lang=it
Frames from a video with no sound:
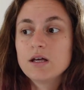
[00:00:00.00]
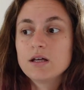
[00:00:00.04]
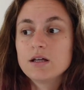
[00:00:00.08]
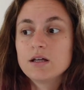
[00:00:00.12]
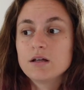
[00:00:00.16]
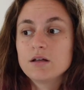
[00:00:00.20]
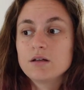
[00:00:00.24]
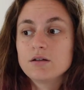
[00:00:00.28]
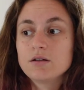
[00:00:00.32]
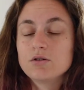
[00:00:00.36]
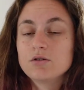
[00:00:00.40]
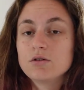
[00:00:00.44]

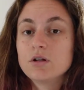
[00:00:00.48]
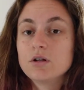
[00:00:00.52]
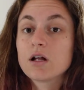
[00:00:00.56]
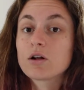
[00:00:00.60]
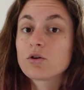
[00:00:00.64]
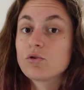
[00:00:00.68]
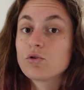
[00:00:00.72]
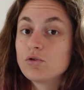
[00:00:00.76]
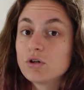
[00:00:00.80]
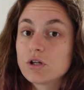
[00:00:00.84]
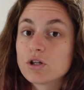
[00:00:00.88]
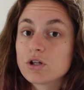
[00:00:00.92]
eh,
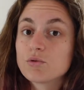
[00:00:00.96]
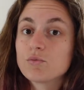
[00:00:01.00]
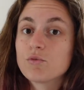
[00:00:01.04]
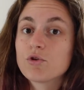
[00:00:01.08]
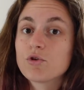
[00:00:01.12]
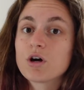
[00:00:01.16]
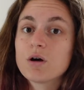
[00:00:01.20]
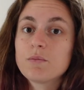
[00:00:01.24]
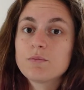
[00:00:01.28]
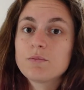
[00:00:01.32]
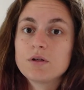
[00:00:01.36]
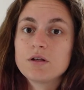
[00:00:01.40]
l'algoritmo
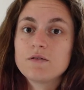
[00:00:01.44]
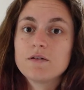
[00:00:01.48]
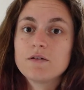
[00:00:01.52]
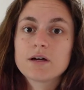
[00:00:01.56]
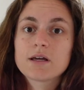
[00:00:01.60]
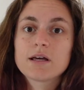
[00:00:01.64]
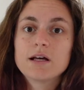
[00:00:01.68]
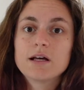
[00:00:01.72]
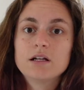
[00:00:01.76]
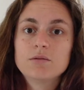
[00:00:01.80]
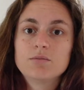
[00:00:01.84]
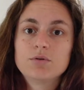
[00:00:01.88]
capiva
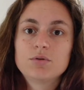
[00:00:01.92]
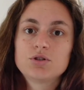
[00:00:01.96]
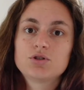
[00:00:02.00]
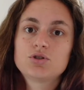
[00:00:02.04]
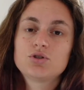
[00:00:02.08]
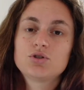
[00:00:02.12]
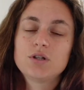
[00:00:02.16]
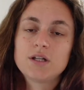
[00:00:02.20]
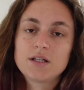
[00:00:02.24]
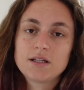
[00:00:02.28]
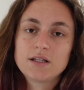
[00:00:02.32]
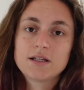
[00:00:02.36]
che alle
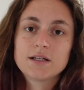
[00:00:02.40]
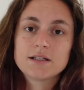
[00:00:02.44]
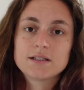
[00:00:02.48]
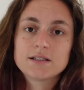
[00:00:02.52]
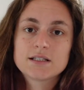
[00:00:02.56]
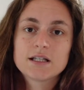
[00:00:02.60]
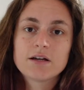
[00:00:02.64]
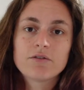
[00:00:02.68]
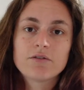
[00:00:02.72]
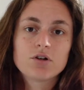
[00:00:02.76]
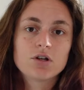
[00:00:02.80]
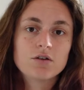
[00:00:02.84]
persone
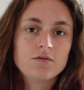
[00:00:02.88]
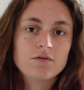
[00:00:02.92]
interessavano